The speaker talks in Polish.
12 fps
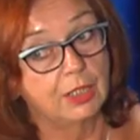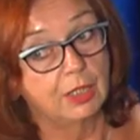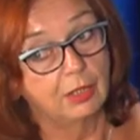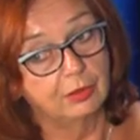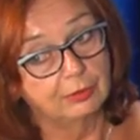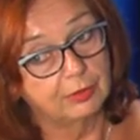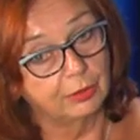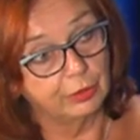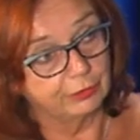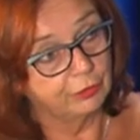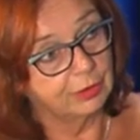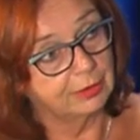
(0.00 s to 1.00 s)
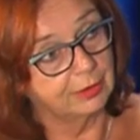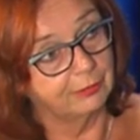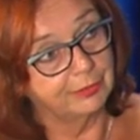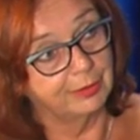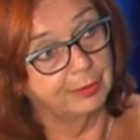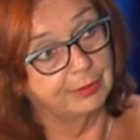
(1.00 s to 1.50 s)
No to nie wszystko
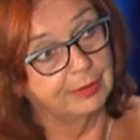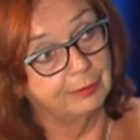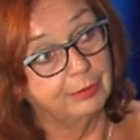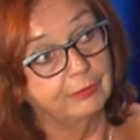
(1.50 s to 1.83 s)
w sobotę,